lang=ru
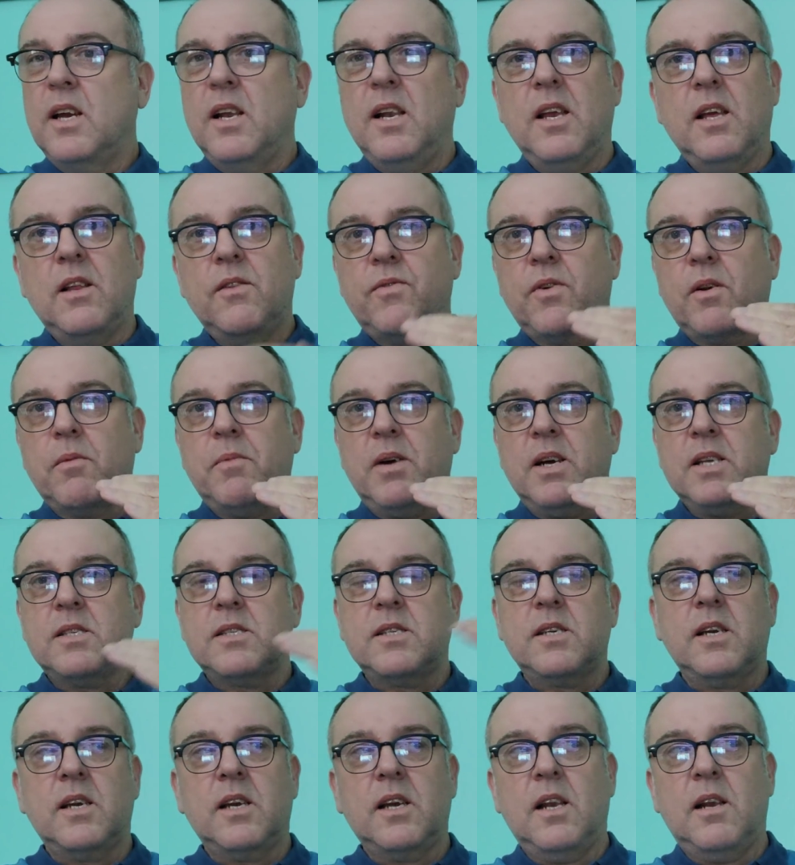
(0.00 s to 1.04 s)
или
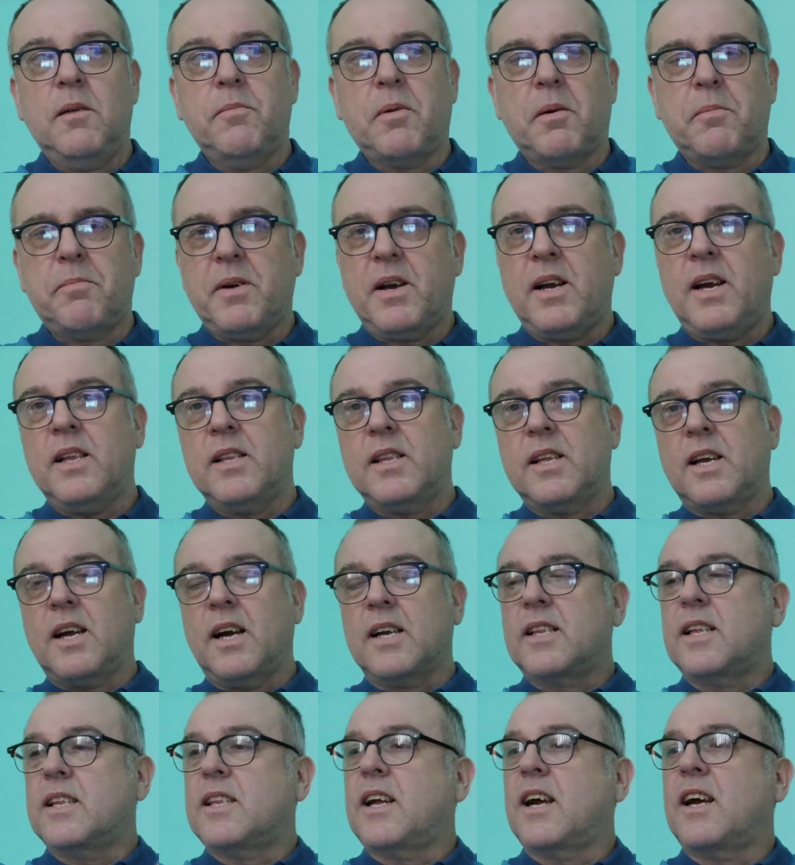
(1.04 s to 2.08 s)
информации, или пропаганды,
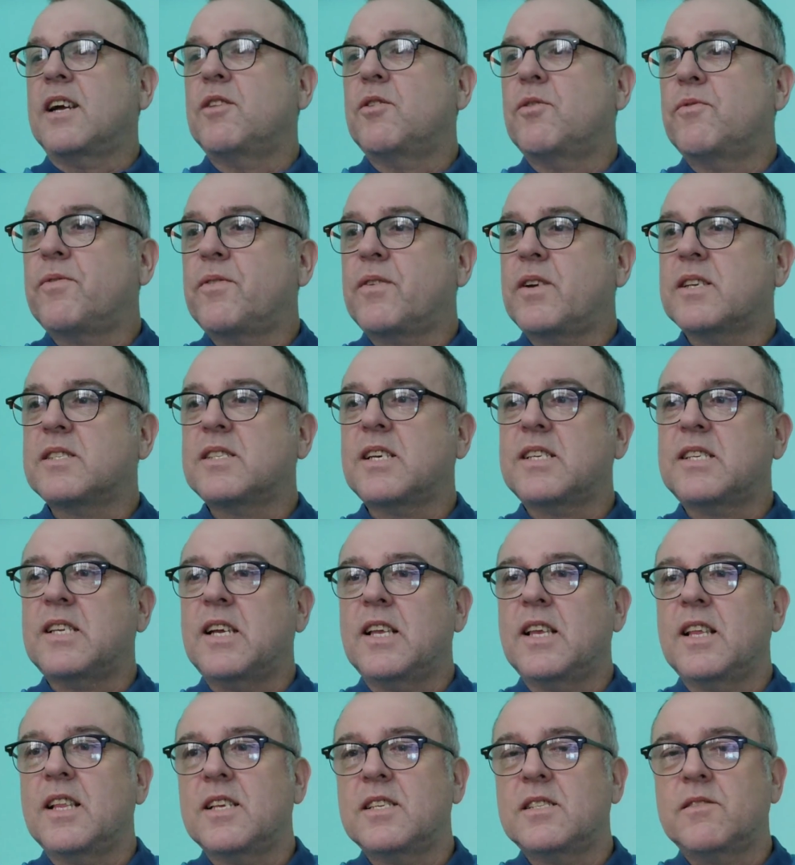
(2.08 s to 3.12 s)
как-то так оно в
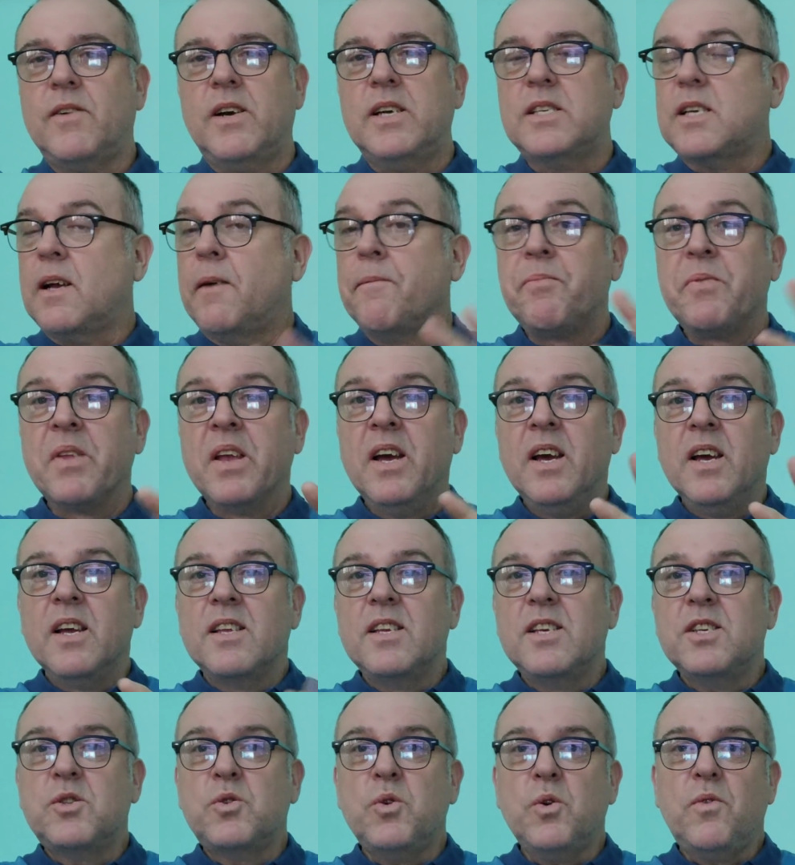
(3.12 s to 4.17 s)
Казахстане называется,
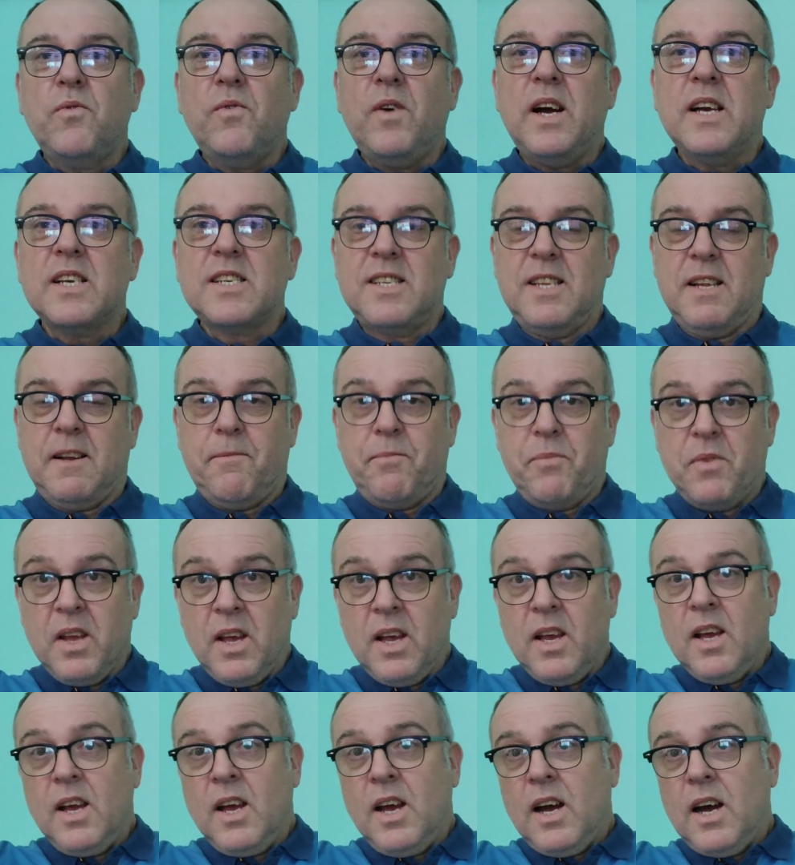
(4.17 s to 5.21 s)
не суть важно.
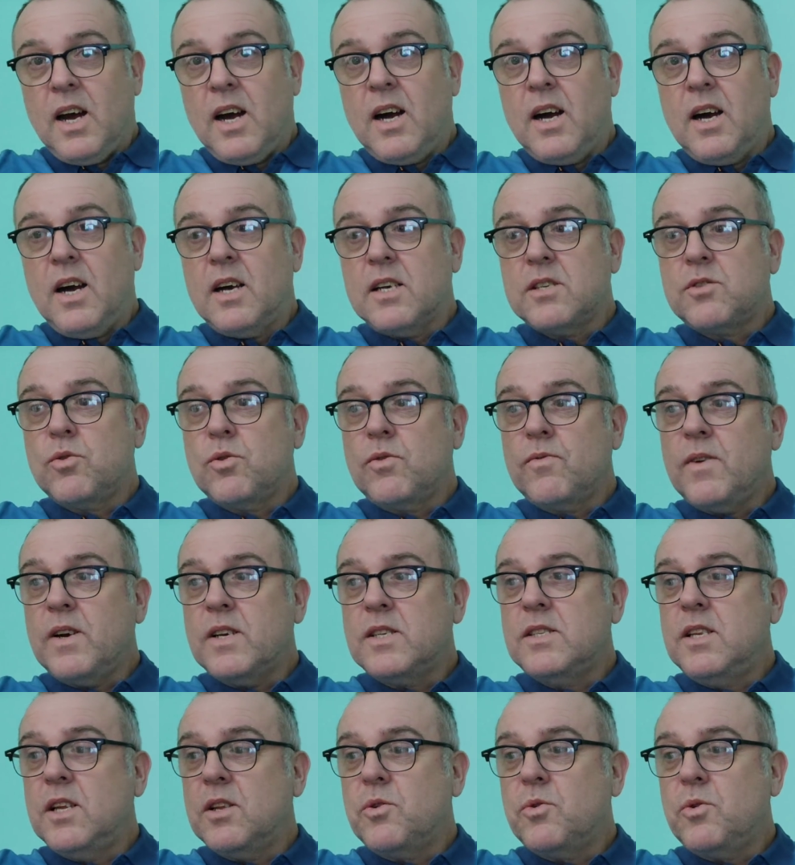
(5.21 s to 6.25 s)
А суть
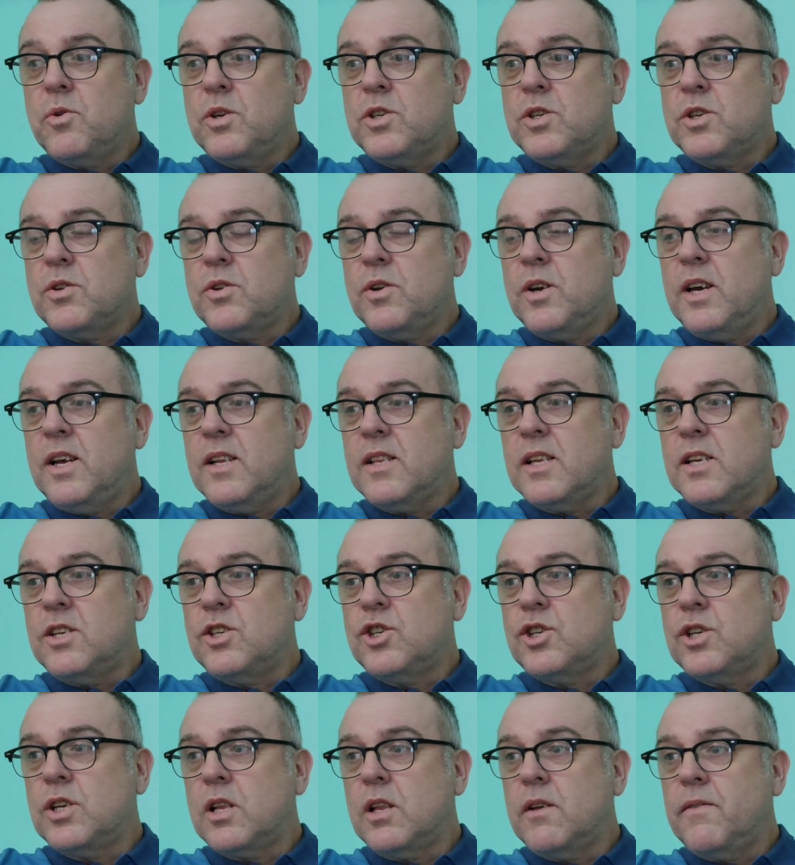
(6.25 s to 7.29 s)
важно то, что этот
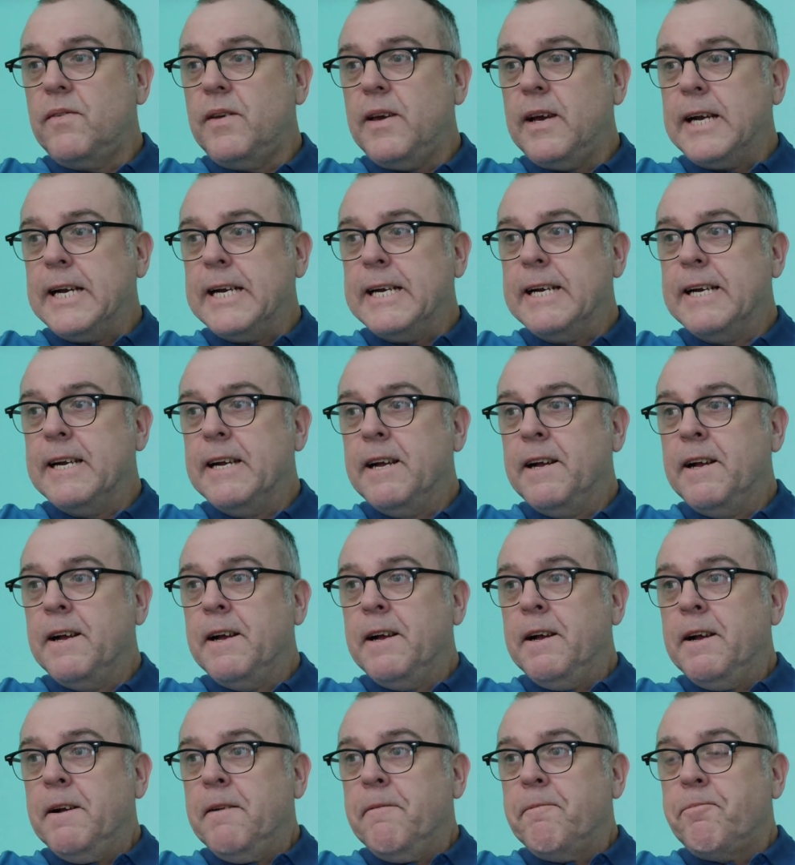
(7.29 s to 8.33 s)
человек,
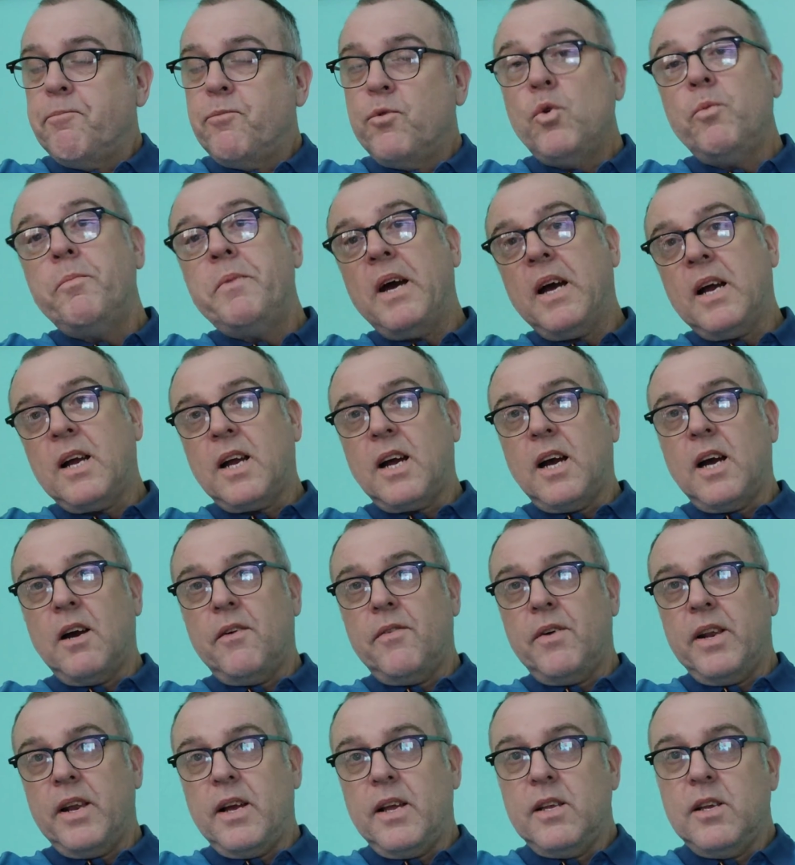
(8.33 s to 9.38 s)
ну, мягко
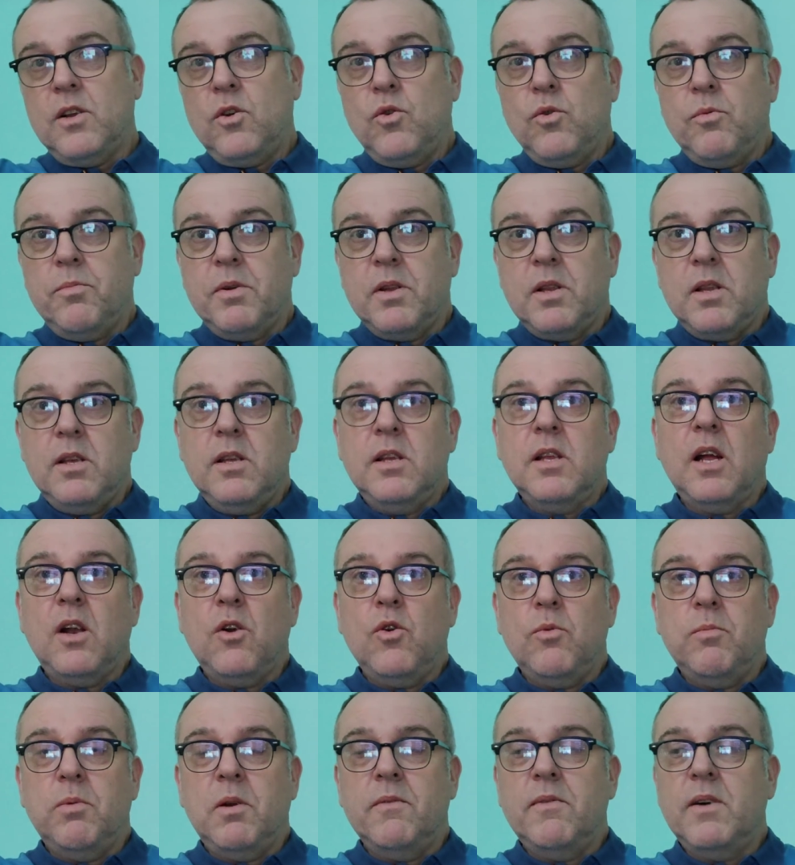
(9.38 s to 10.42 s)
говоря, не любит,
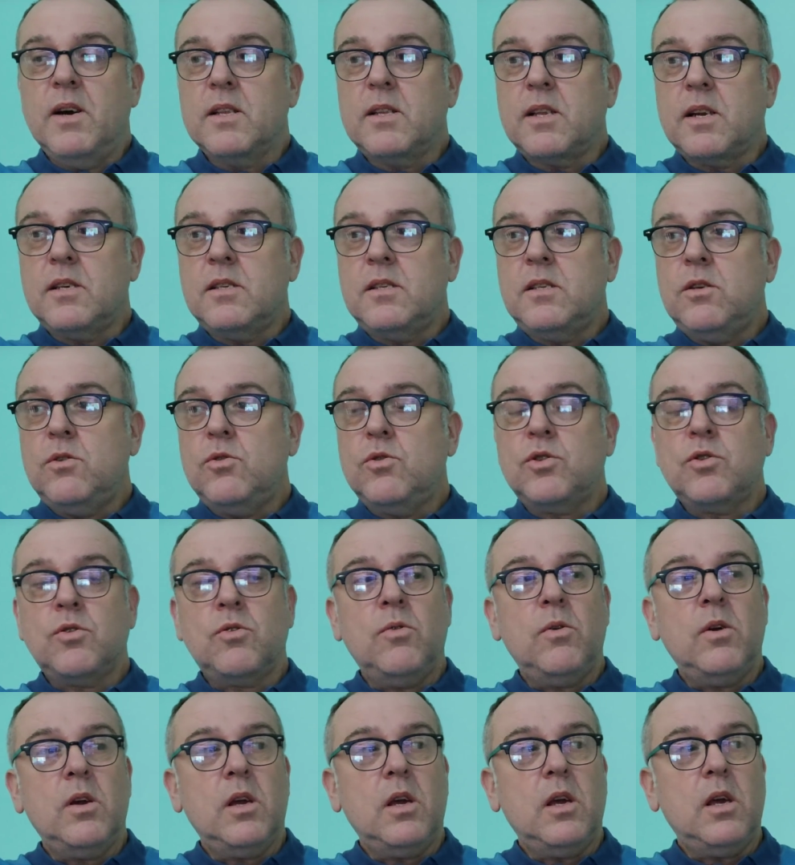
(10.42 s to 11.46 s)
недолюбливает
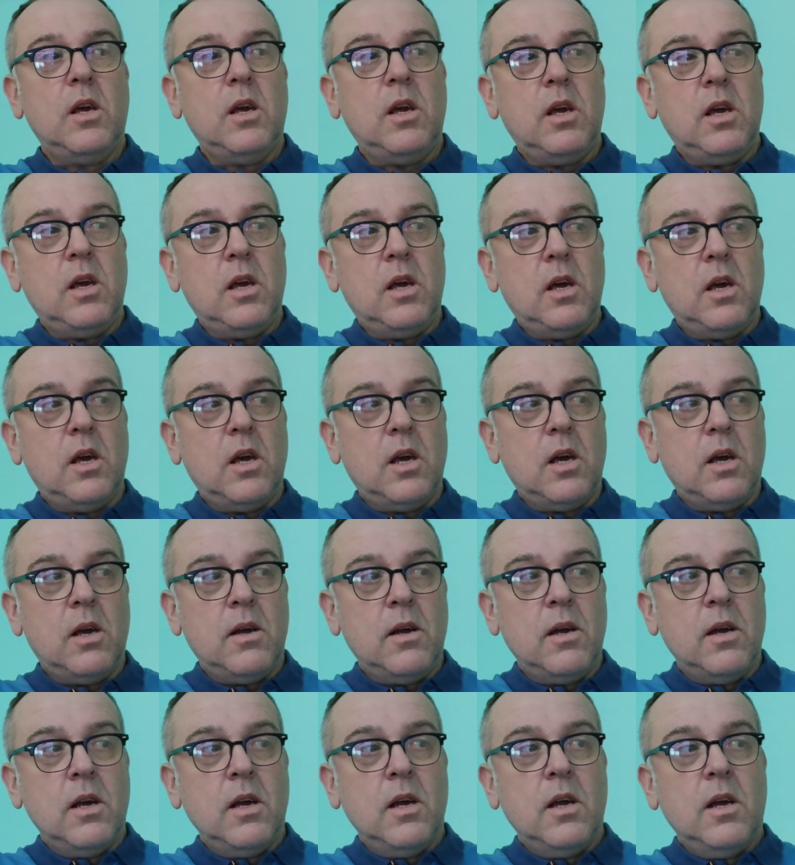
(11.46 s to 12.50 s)
Россиюшку
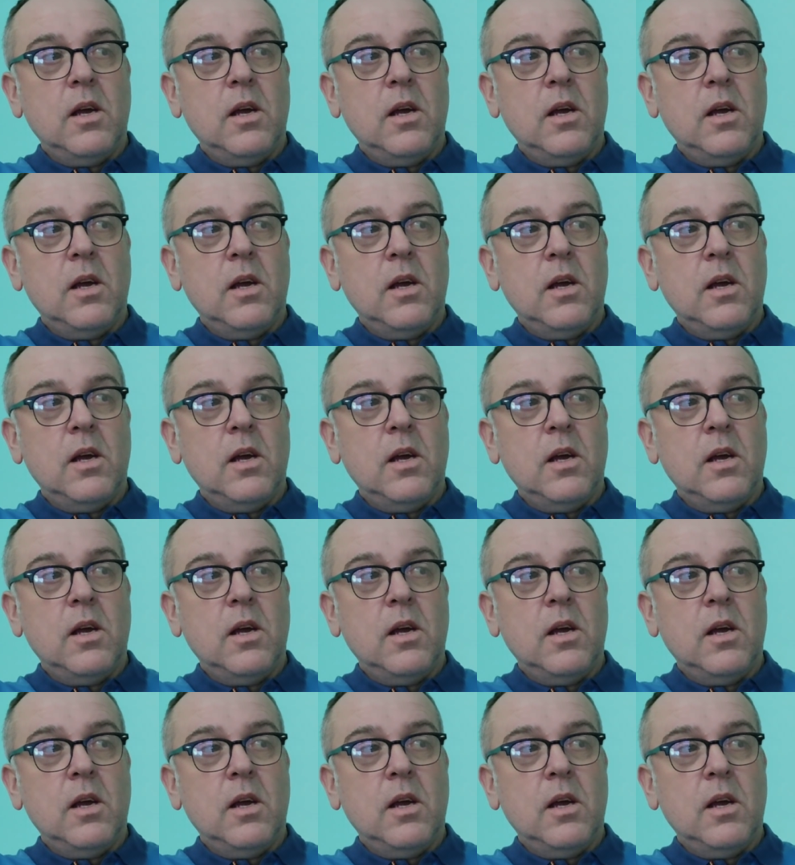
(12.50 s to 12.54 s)
и